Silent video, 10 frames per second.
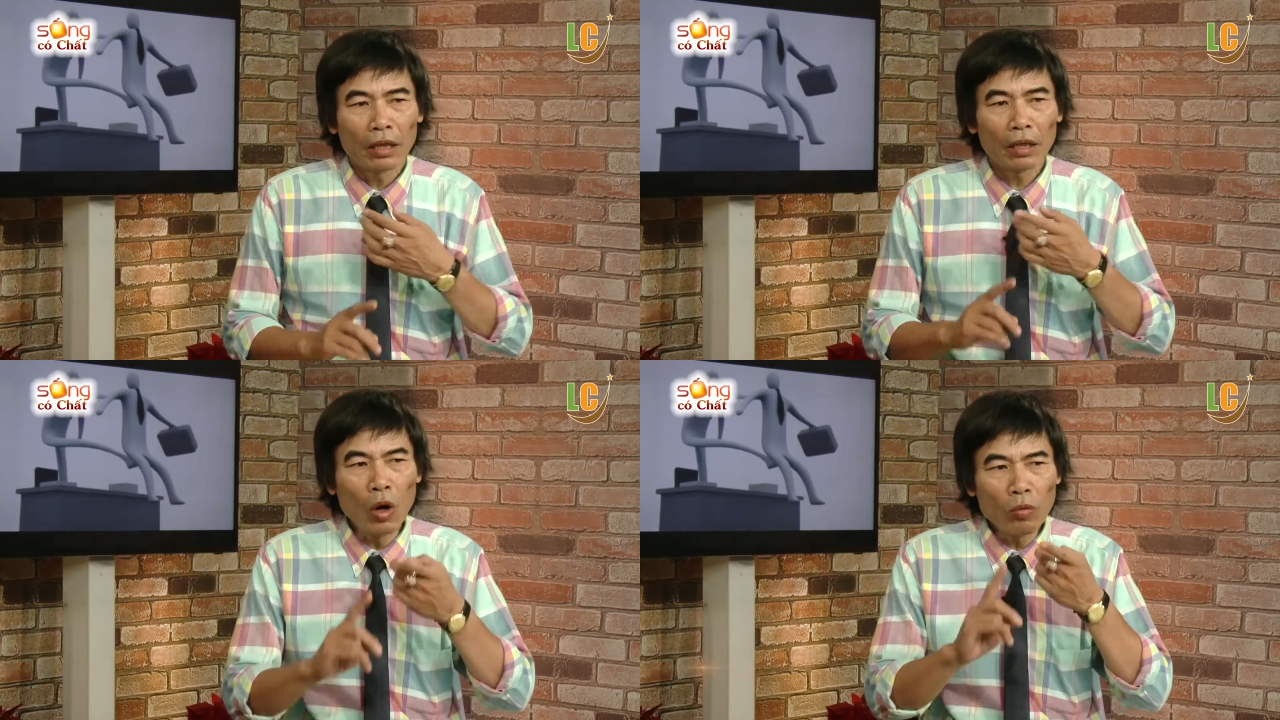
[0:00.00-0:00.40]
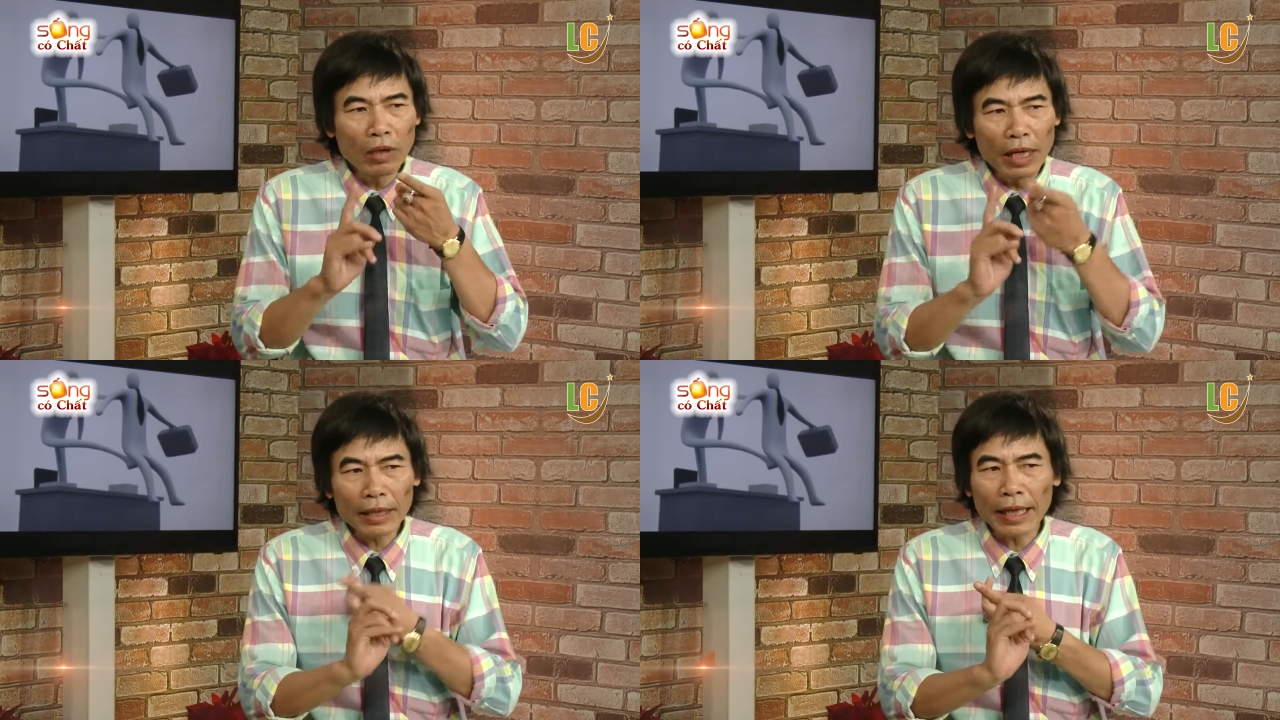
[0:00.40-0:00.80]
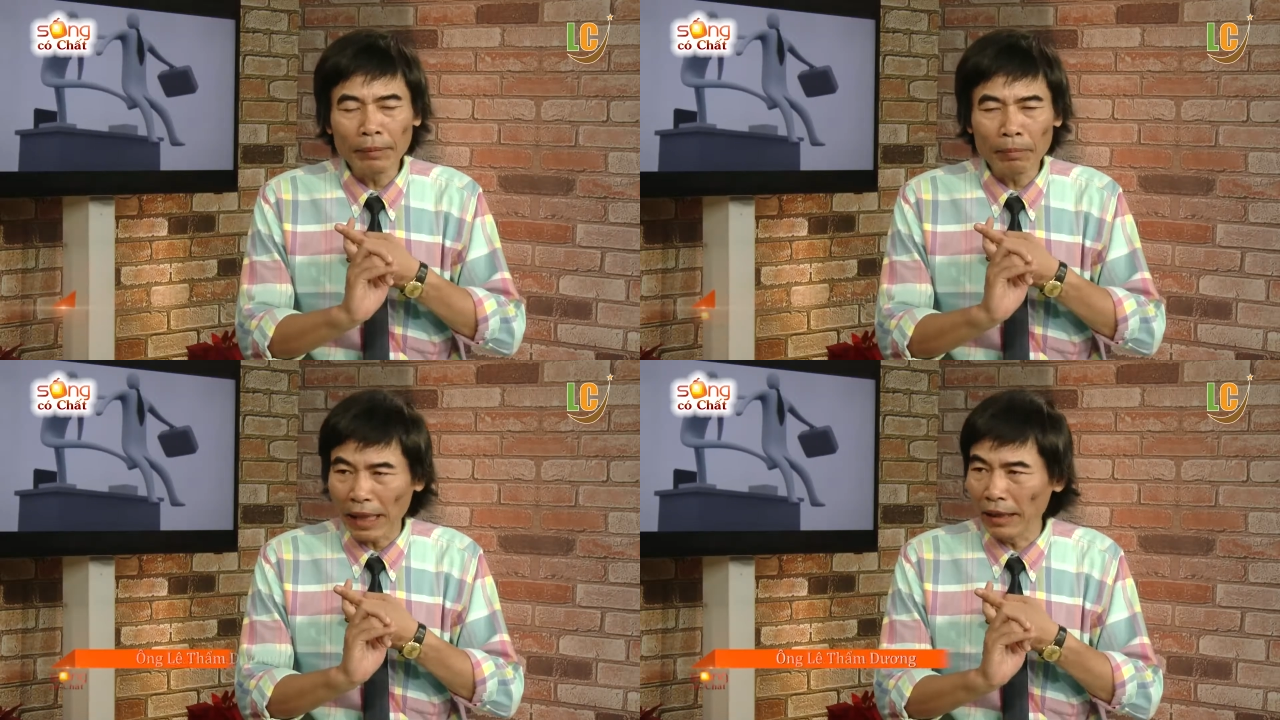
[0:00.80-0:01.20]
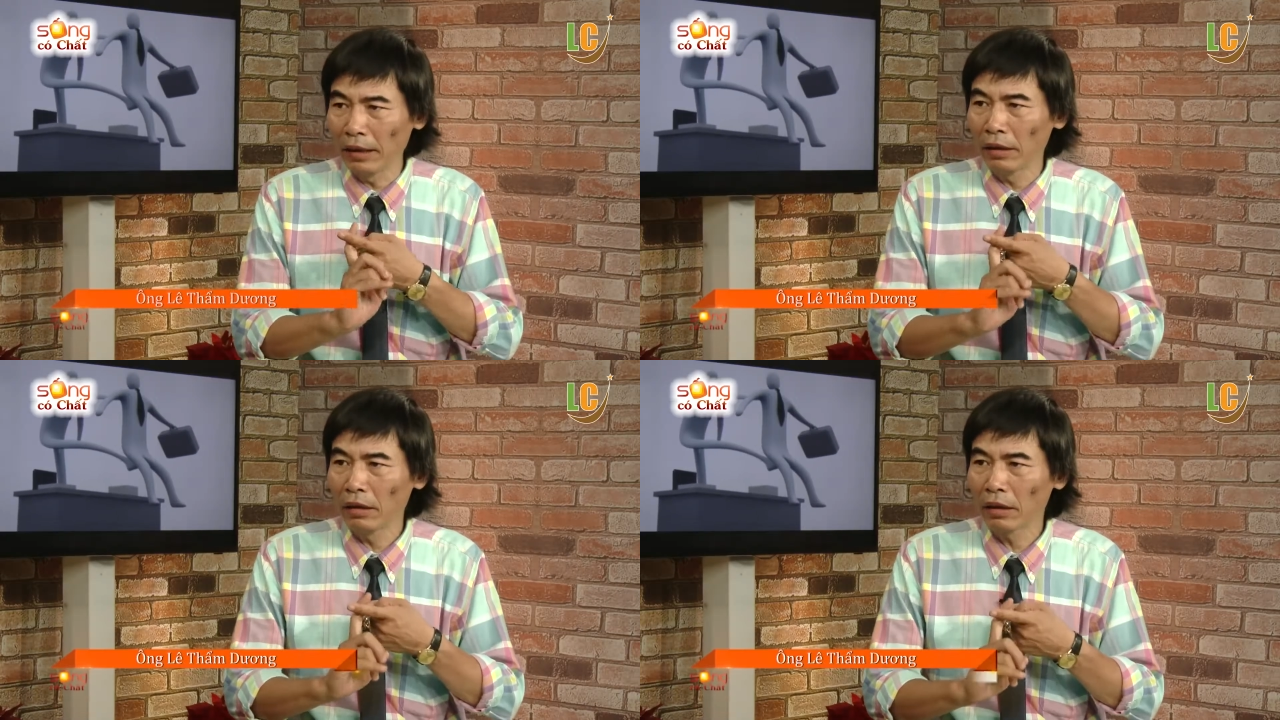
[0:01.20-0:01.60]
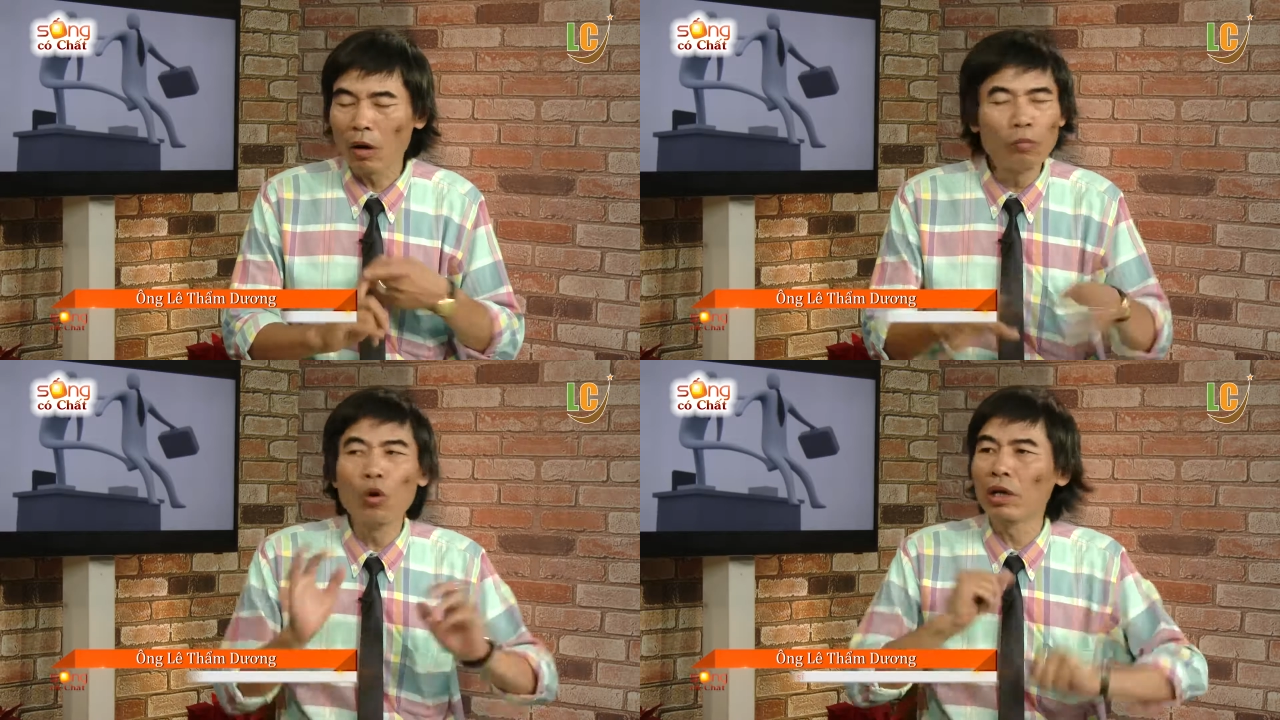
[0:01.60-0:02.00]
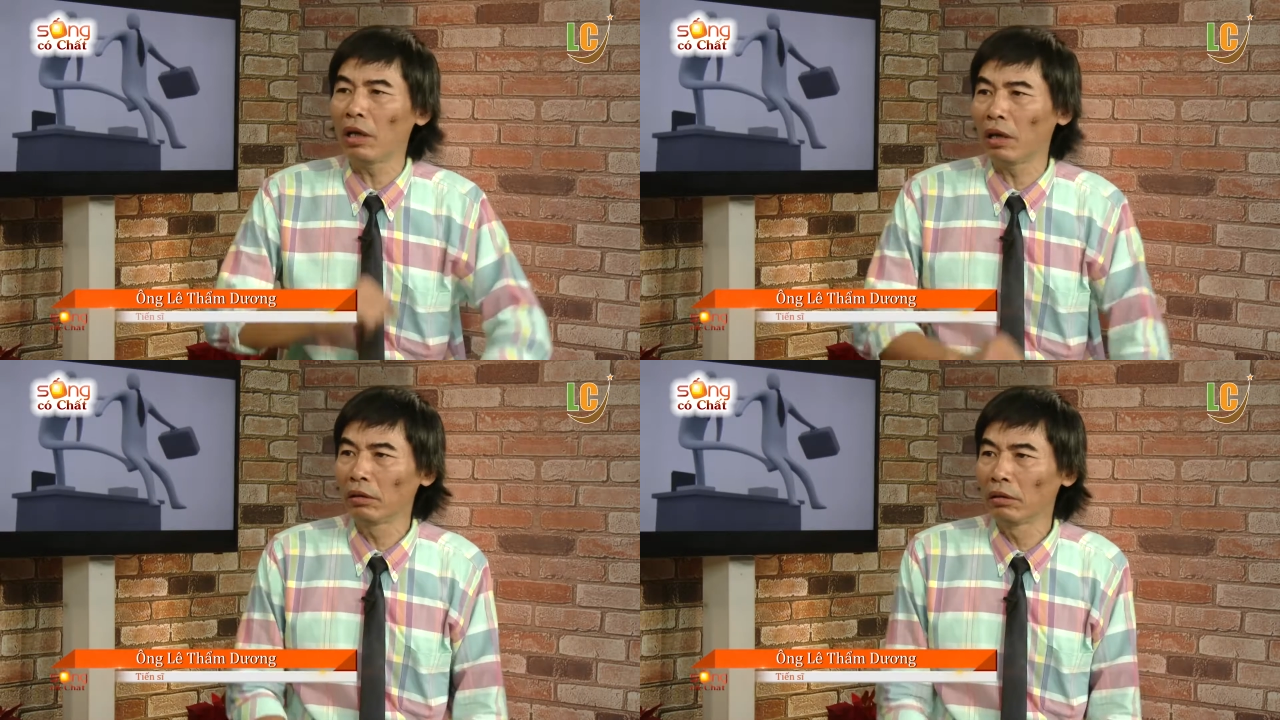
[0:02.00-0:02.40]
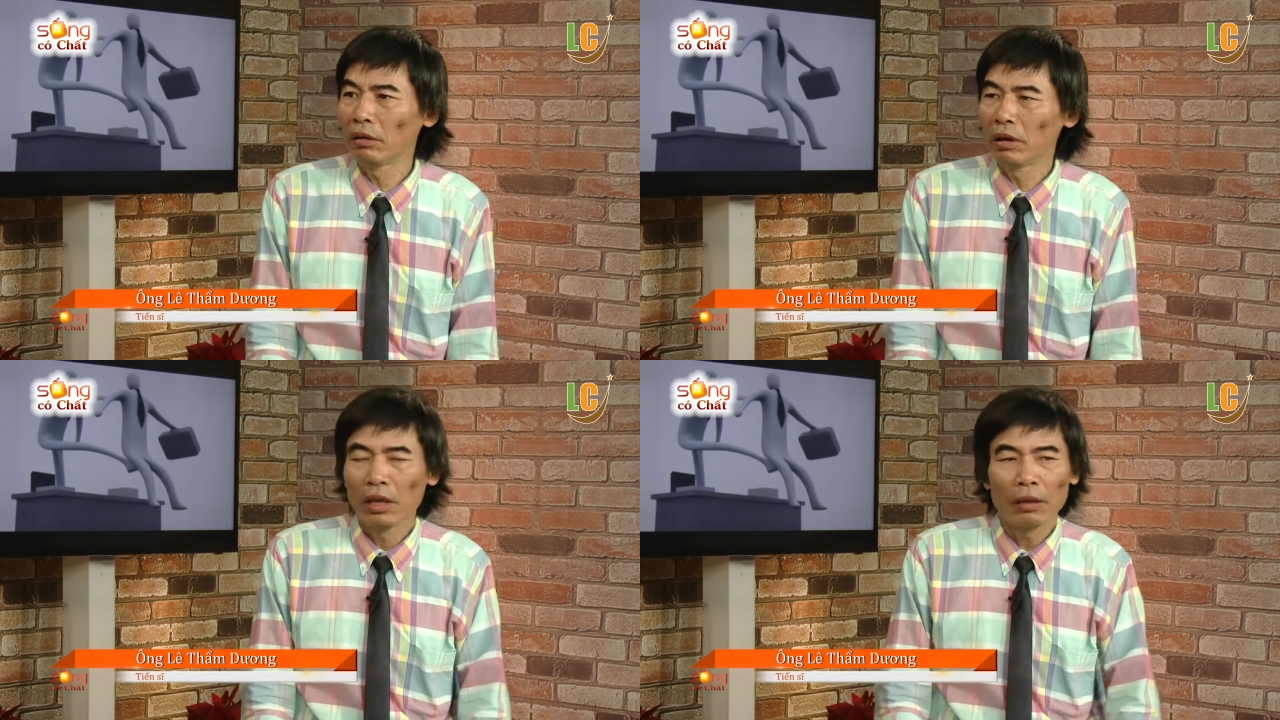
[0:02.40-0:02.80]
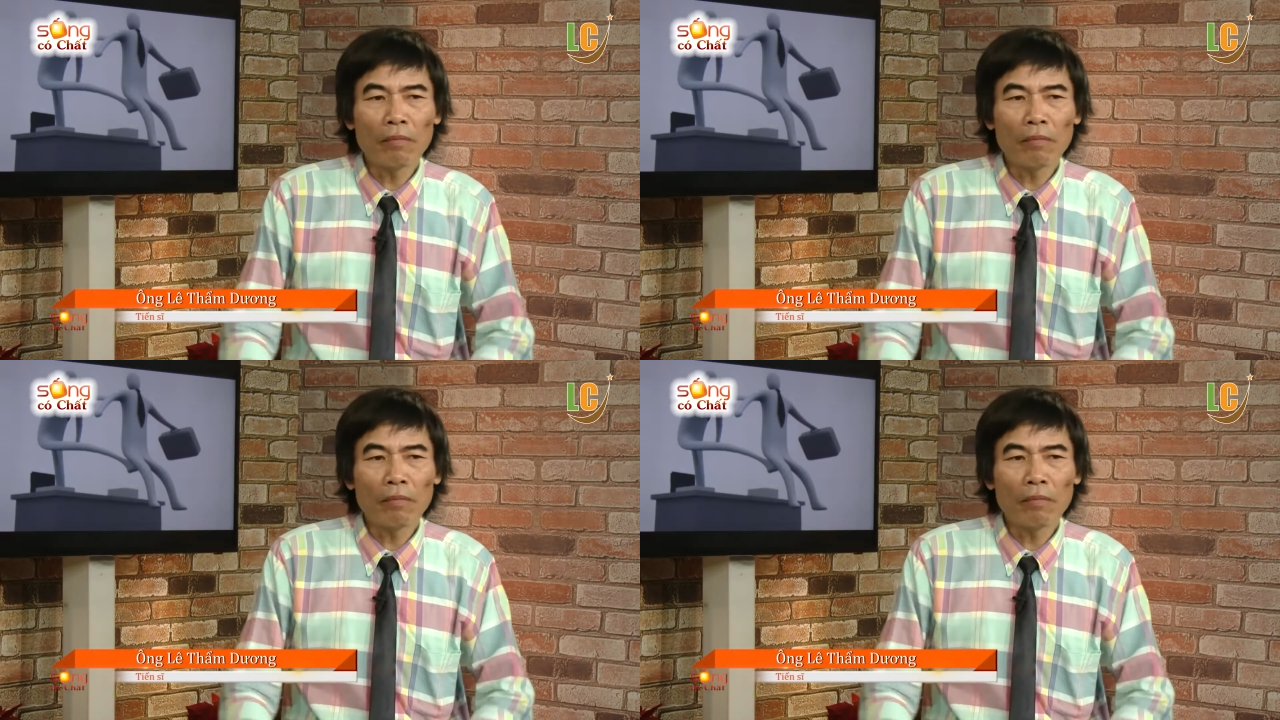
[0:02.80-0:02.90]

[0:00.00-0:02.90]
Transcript: đụng đến cái máy không mua nữa ừ.